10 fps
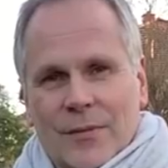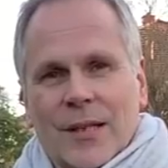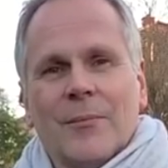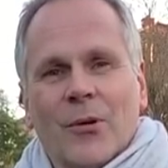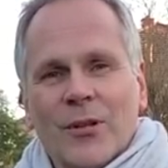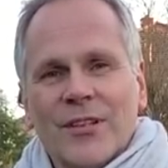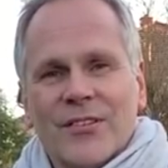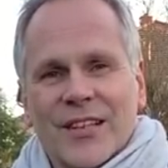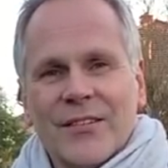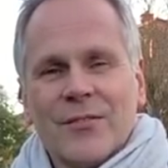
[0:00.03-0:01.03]
Ja moin, hier
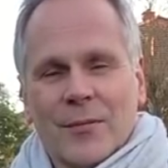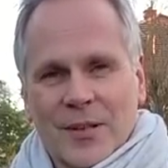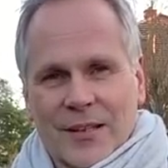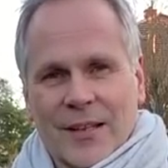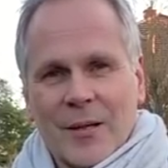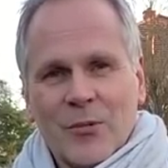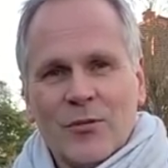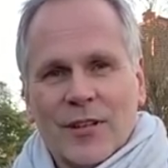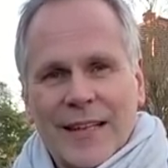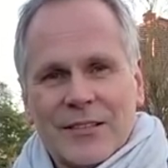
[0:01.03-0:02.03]
ist Jens vom Kanal
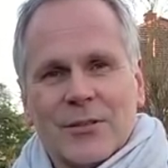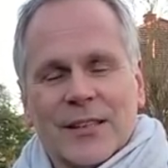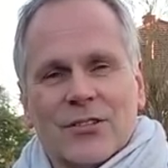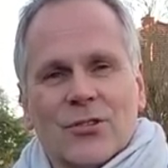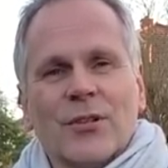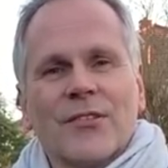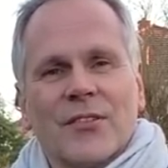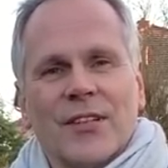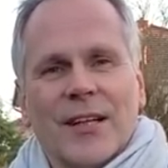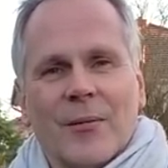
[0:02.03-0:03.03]
Move Electric. Schön, dass
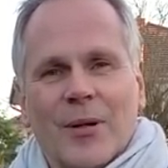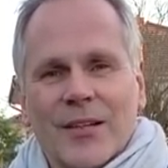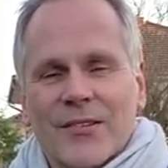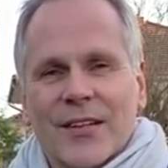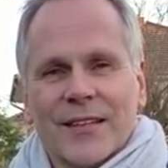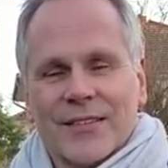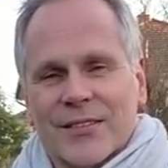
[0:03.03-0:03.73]
ihr wieder dabei seid.